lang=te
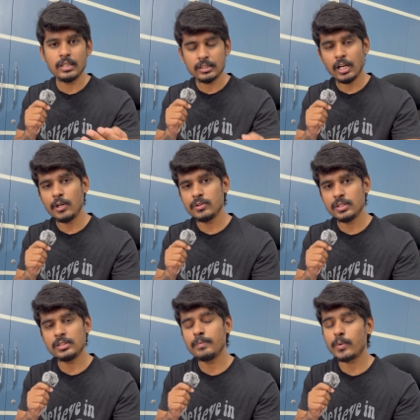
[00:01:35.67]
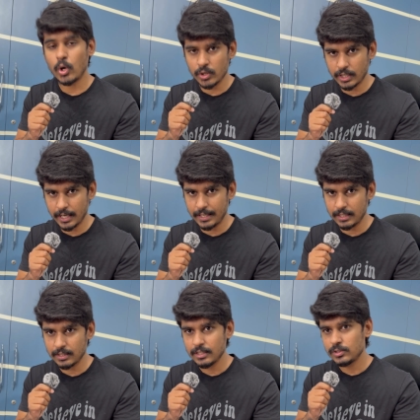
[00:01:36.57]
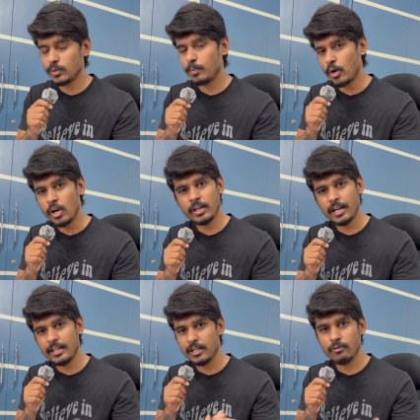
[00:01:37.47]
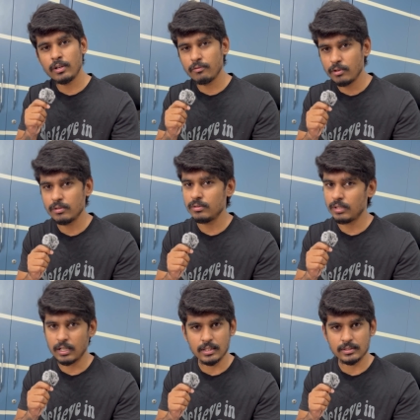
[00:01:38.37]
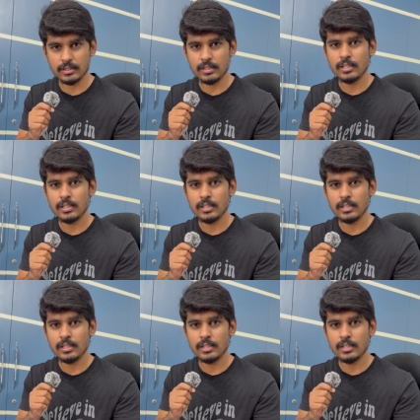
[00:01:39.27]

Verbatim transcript: థర్డ్ వచ్చేసి ప్రోడక్ట్ ట్రైనింగ్ సో ప్రోడక్ట్ ట్రైనింగ్ ఎవరు ఇవ్వరు నాకు తెలిసి